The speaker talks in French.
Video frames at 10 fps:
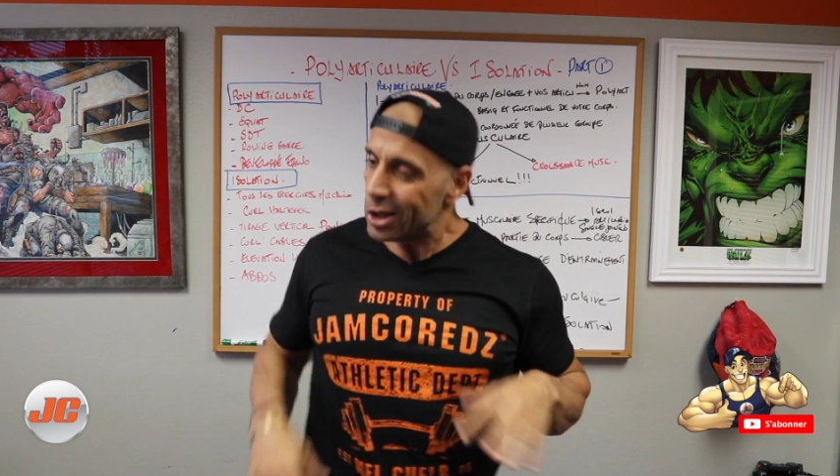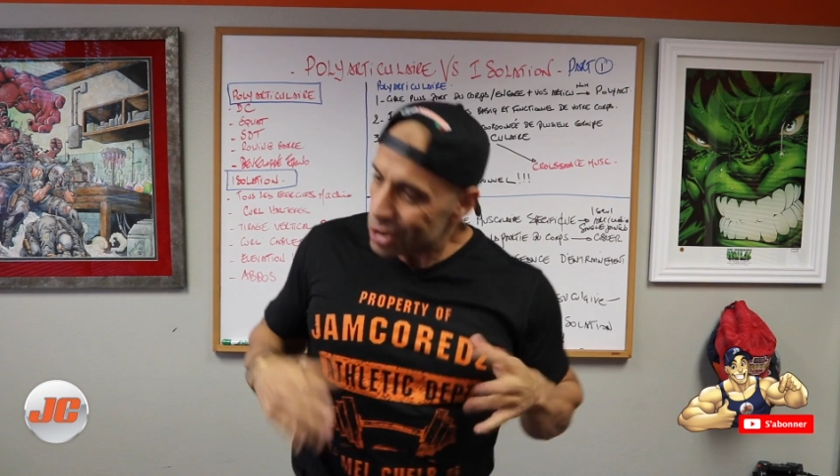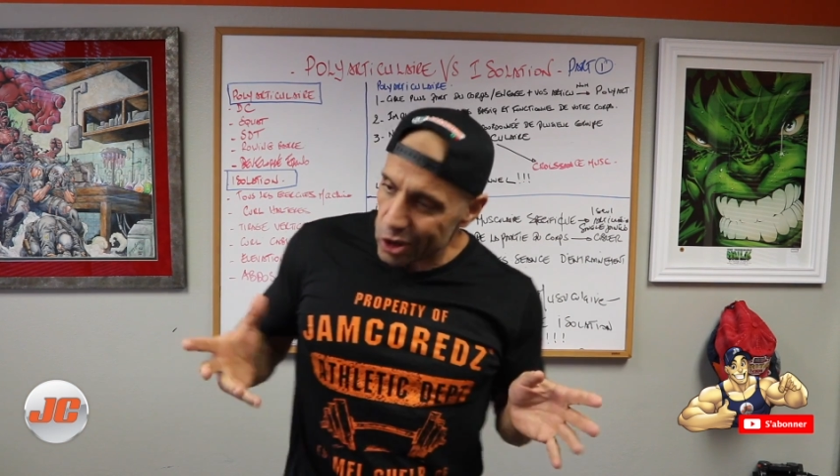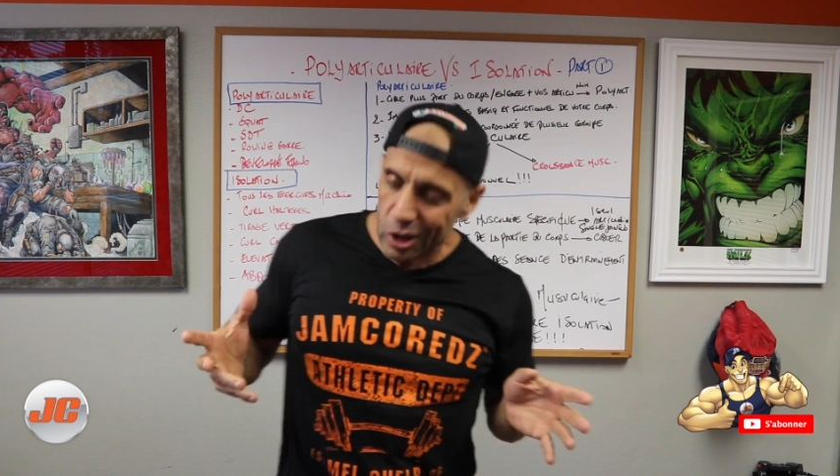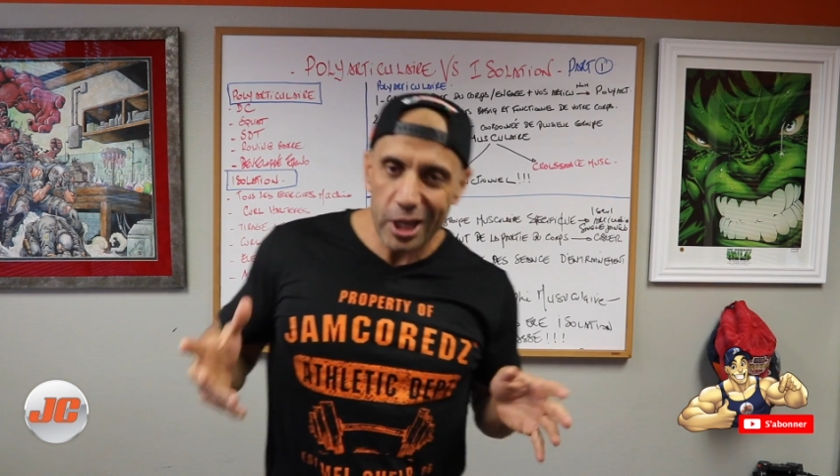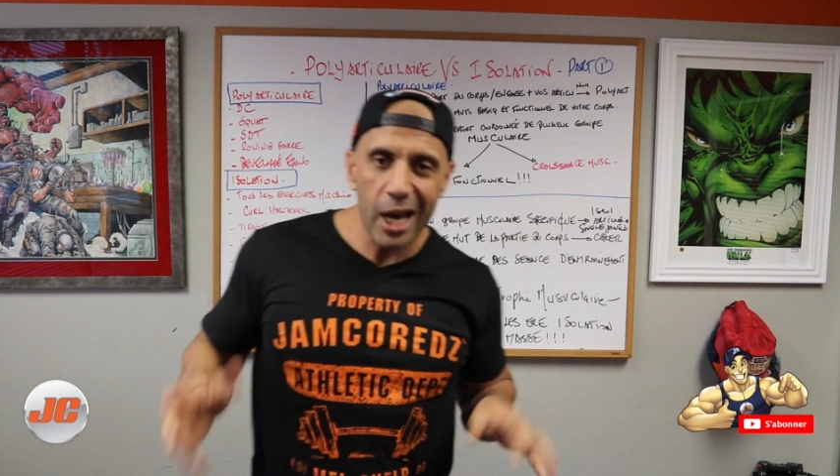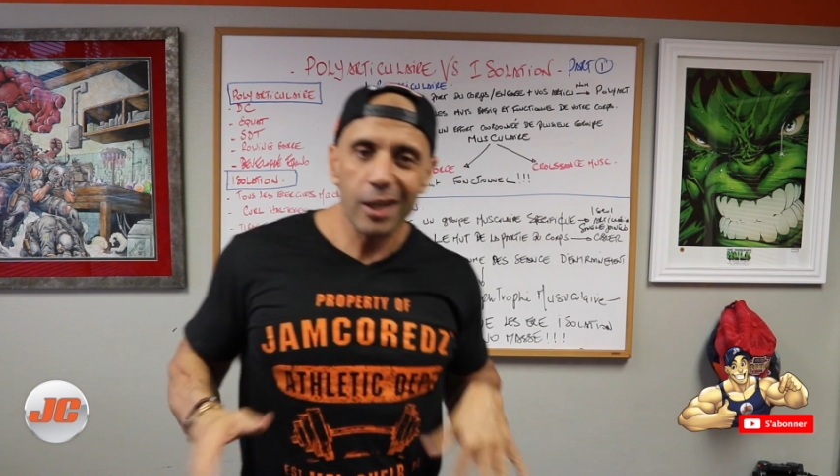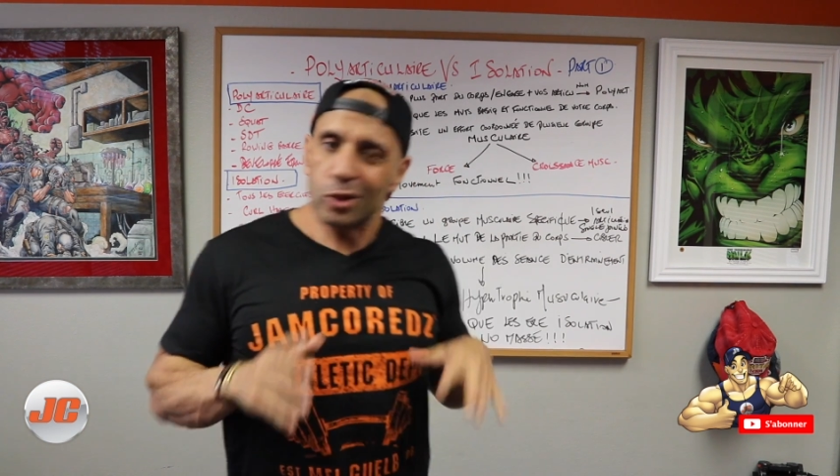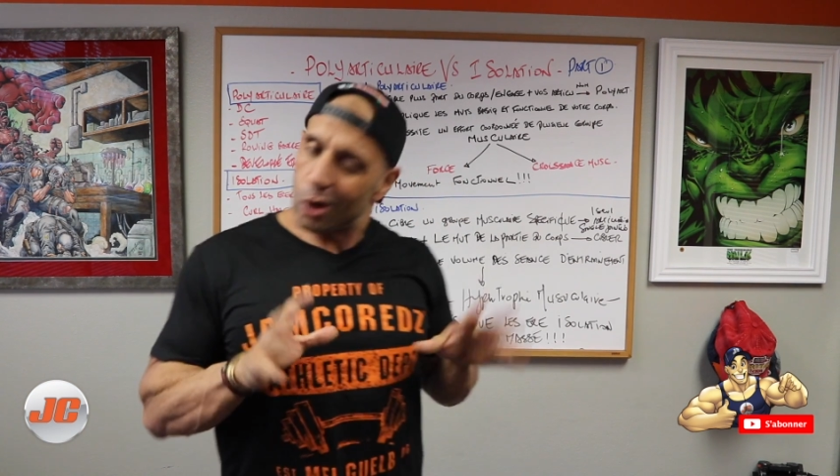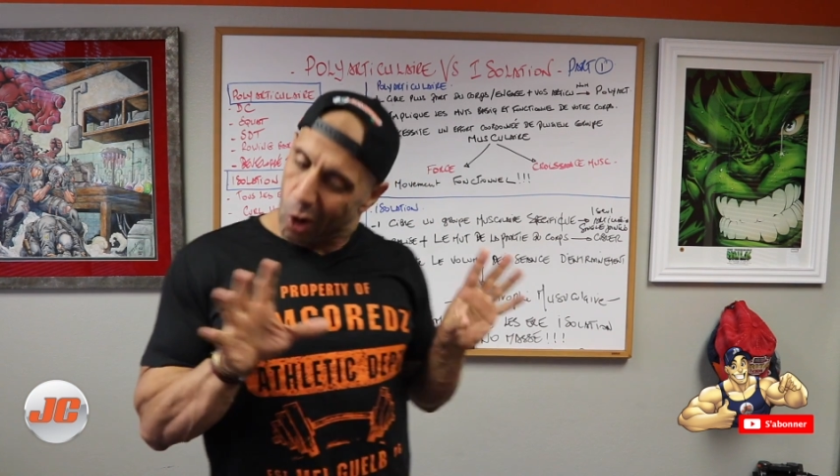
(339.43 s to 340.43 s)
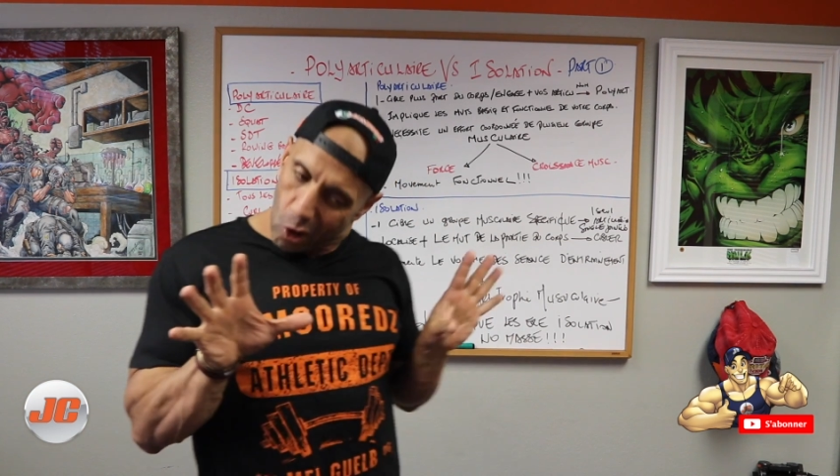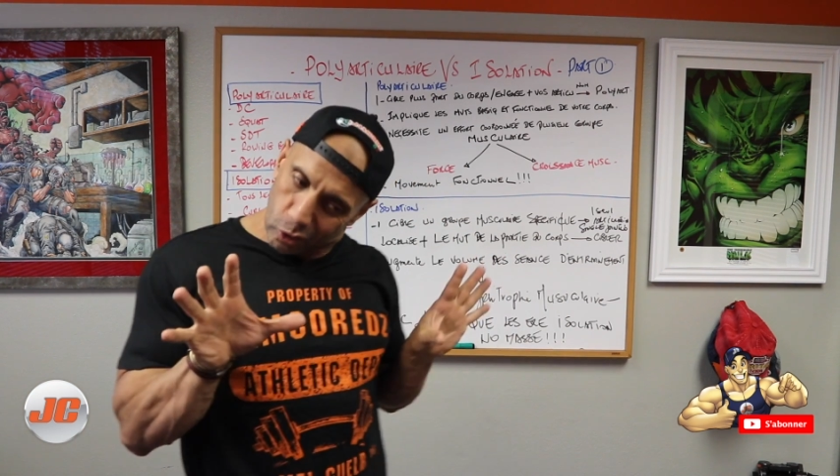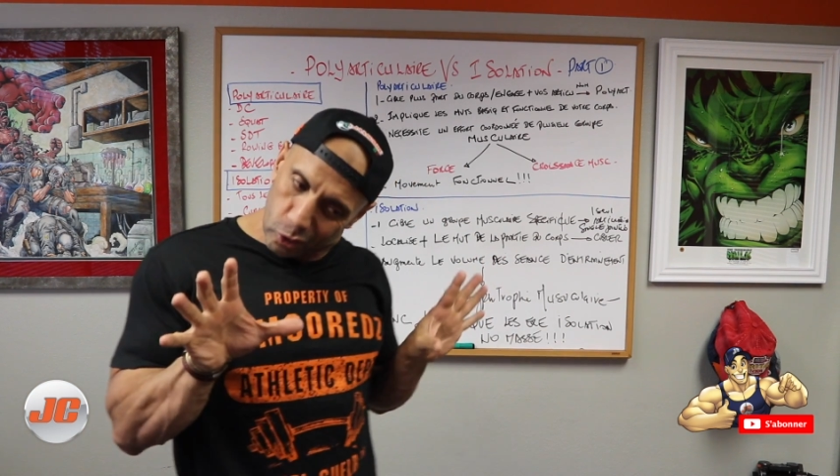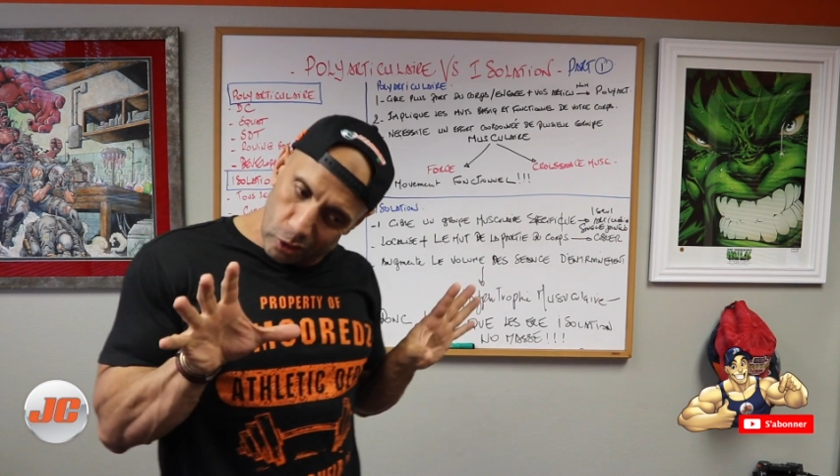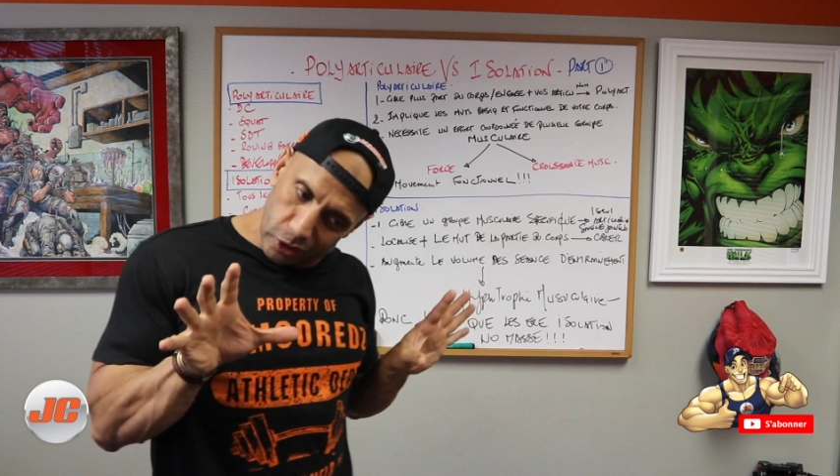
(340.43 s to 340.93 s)
Julien,
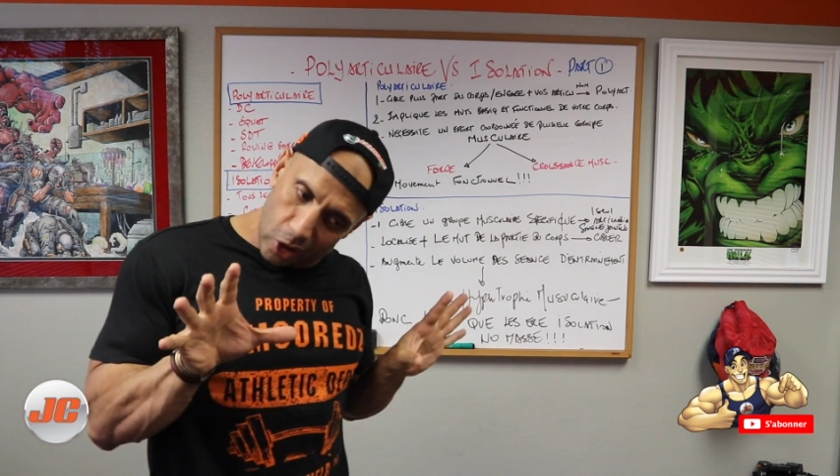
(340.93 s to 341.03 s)
tout le